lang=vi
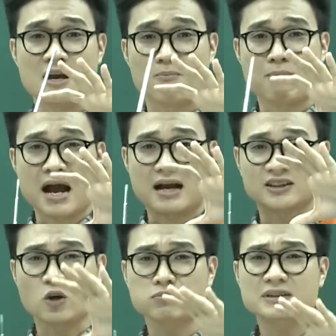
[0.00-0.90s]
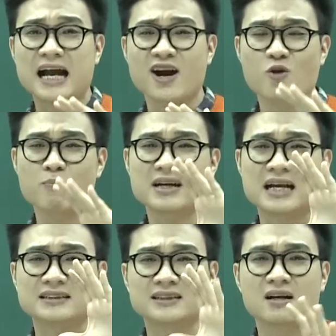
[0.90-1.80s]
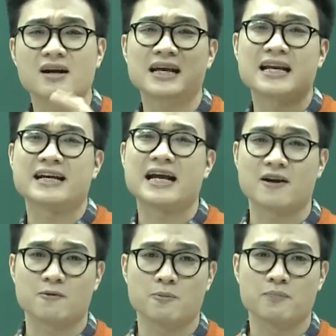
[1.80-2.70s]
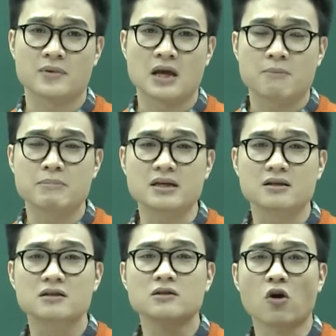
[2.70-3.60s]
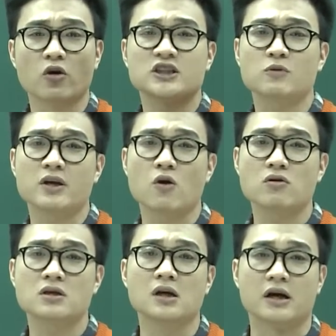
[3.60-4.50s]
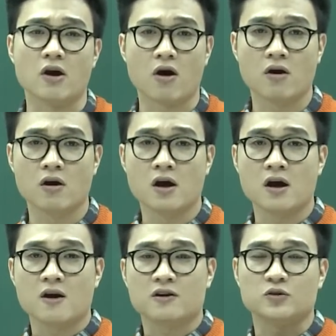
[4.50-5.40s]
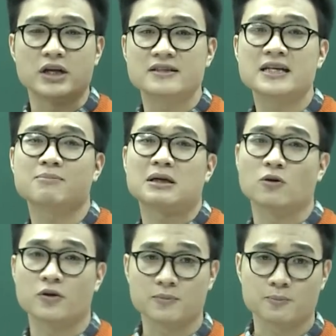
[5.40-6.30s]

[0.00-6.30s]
mà trông ra không biết là sương hay là nắng. Mỹ cứ ngồi trong cái ô cửa đó rồi đến chết mà thôi.